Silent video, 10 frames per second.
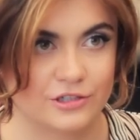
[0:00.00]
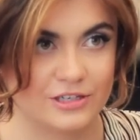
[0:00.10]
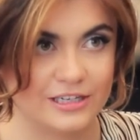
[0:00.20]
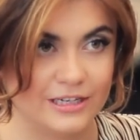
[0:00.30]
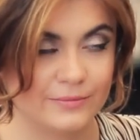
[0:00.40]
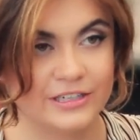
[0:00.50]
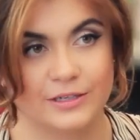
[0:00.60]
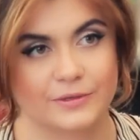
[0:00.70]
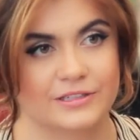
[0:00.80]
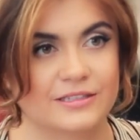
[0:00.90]
шли. И мы,
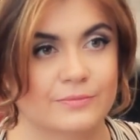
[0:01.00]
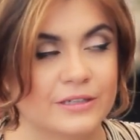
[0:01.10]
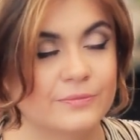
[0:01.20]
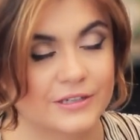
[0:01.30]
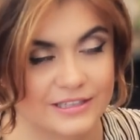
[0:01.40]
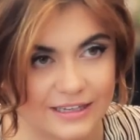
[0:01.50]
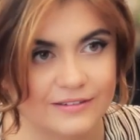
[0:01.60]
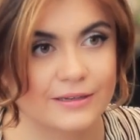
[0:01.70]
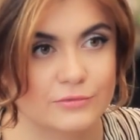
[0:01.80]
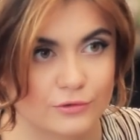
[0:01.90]
не, мы
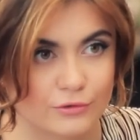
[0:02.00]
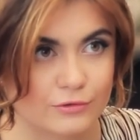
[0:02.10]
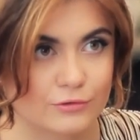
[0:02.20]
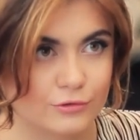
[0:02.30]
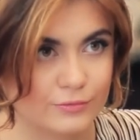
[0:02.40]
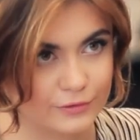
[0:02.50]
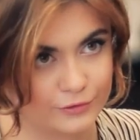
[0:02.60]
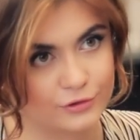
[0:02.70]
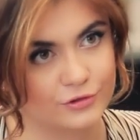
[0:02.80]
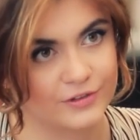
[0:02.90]
представляем сторону клуба, но
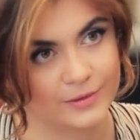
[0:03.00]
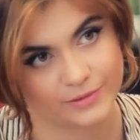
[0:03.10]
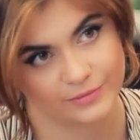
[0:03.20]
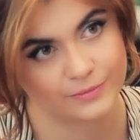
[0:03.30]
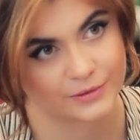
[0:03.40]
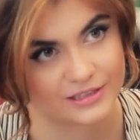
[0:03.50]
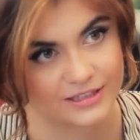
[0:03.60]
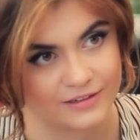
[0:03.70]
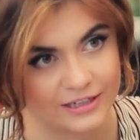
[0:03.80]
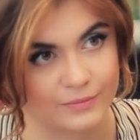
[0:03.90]
в то же время мы
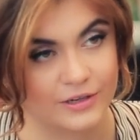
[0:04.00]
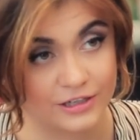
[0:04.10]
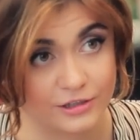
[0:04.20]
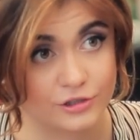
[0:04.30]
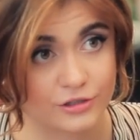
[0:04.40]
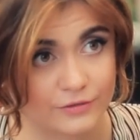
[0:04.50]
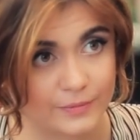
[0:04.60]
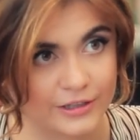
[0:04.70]
представляем болельщиков.